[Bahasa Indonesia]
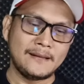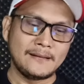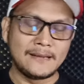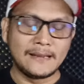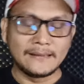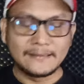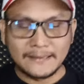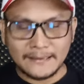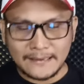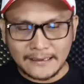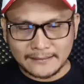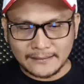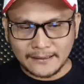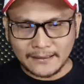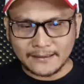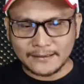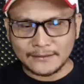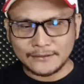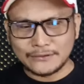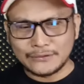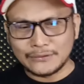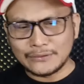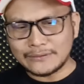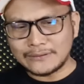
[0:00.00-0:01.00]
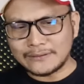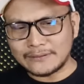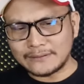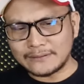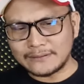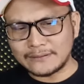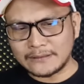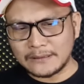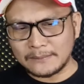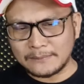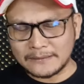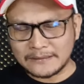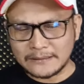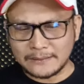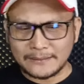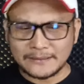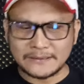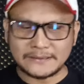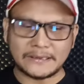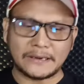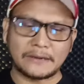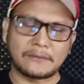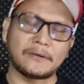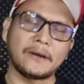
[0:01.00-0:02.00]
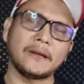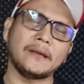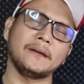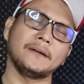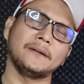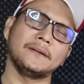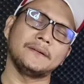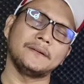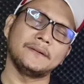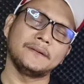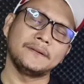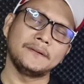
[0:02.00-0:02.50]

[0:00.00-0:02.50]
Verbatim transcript: Dan tidak terkejut teman-teman cewek